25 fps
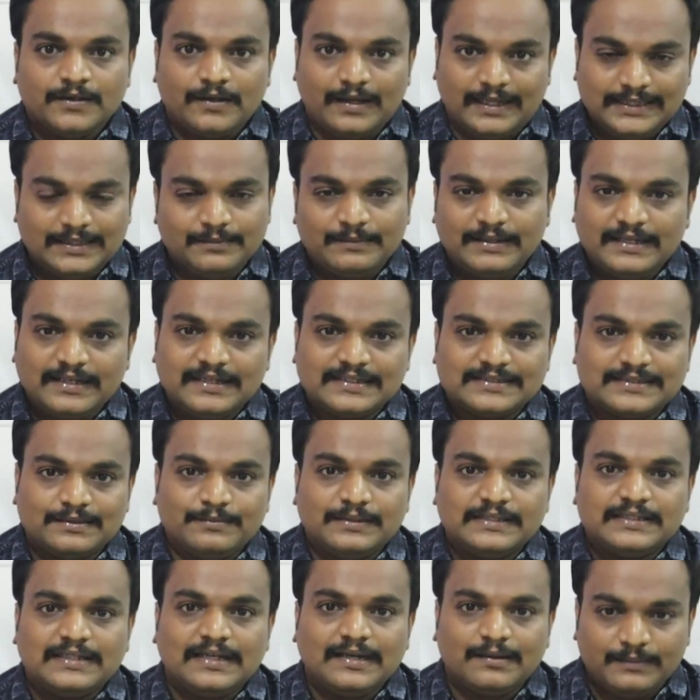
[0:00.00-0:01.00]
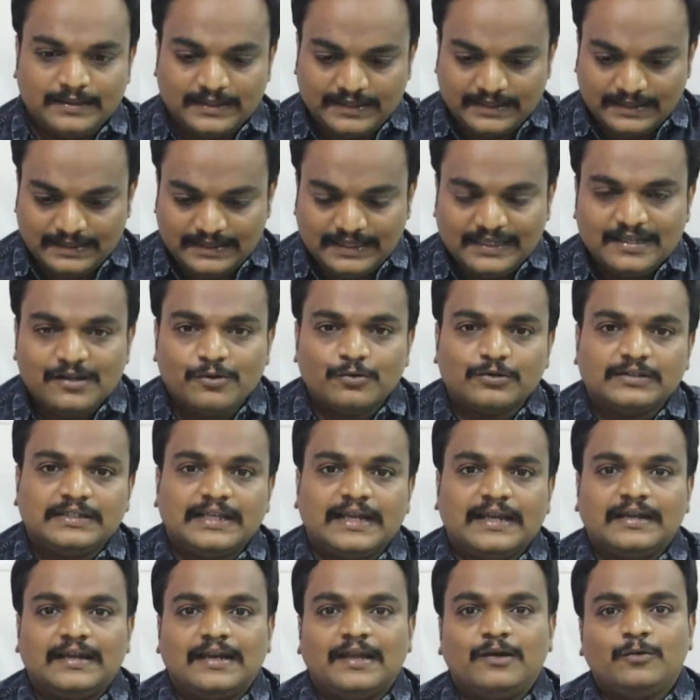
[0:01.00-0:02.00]
அந்த மாதிரி இருக்க சமயத்தில் நம்ம இன்றைக்கி கொடுத்தா
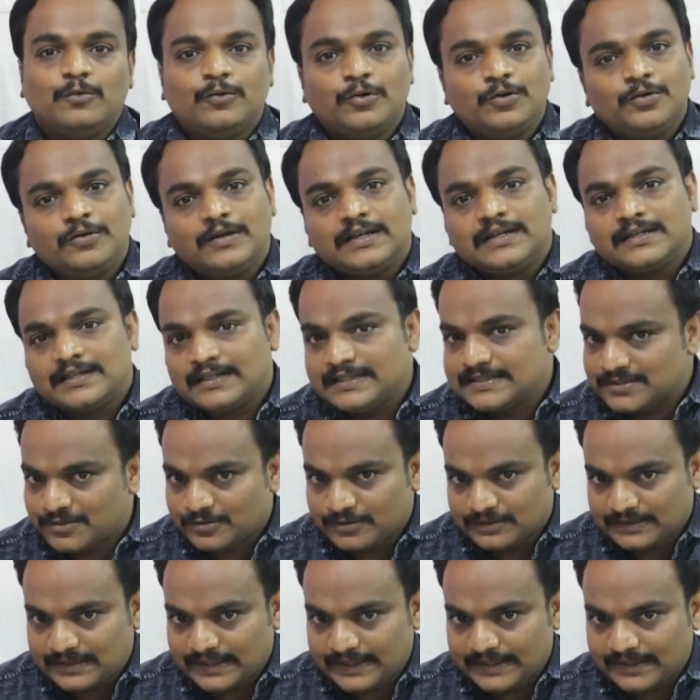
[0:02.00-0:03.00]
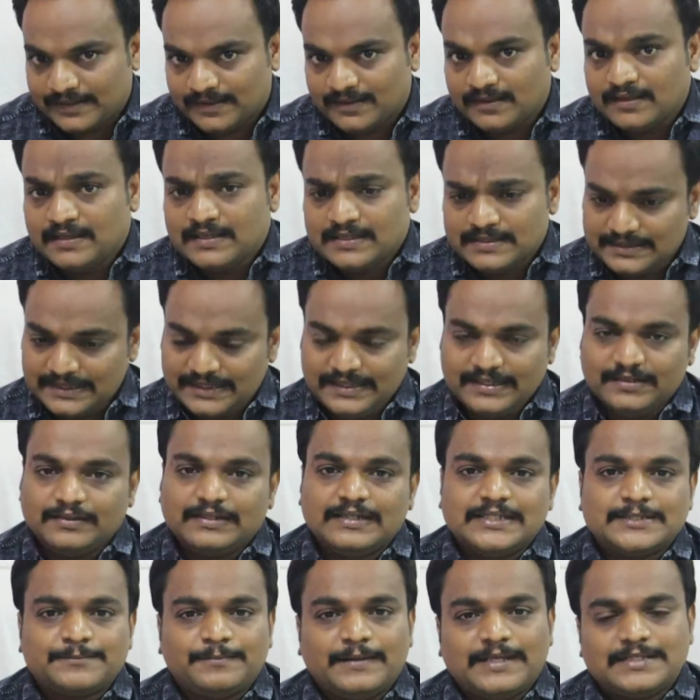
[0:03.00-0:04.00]
என்ன ஒரு வாரம் கழிச்சு கொடுத்தா என்ன சரி
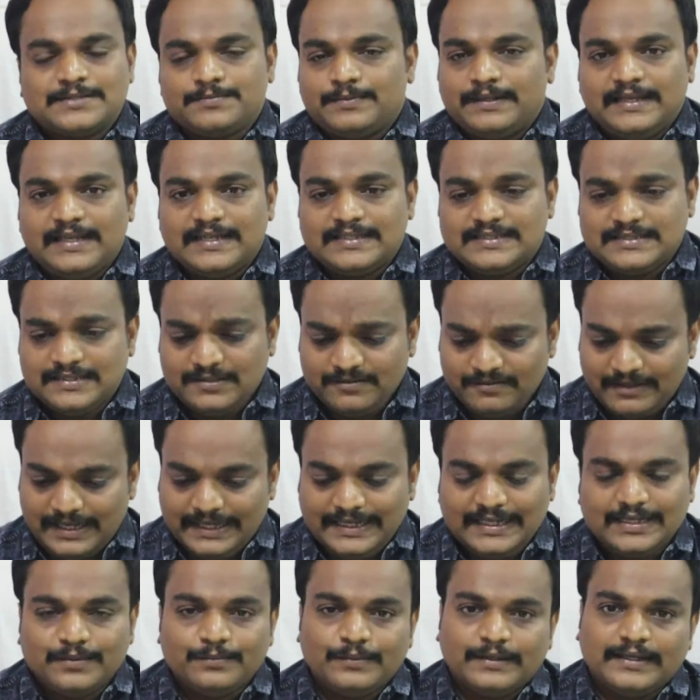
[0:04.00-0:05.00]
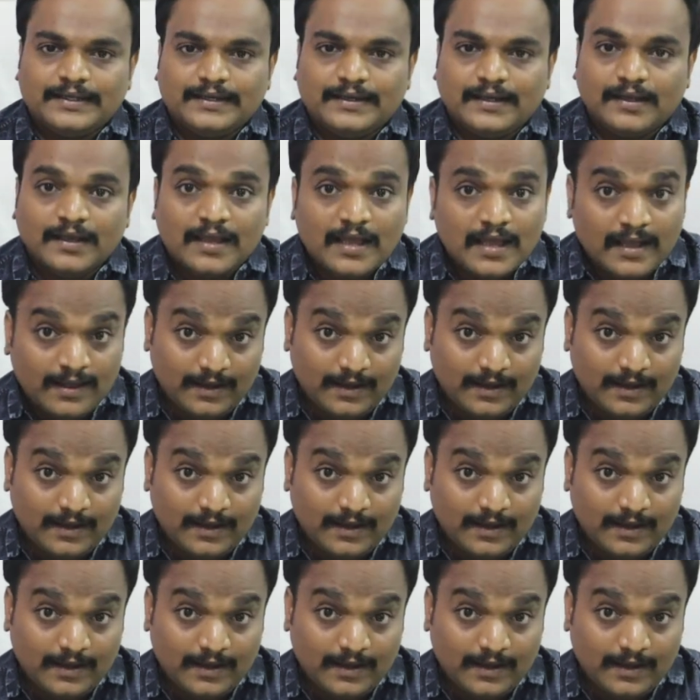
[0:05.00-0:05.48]
டிஸ்பேச் பண்ணியாச்சு வாங்கிட்டு போயிட்டாங்க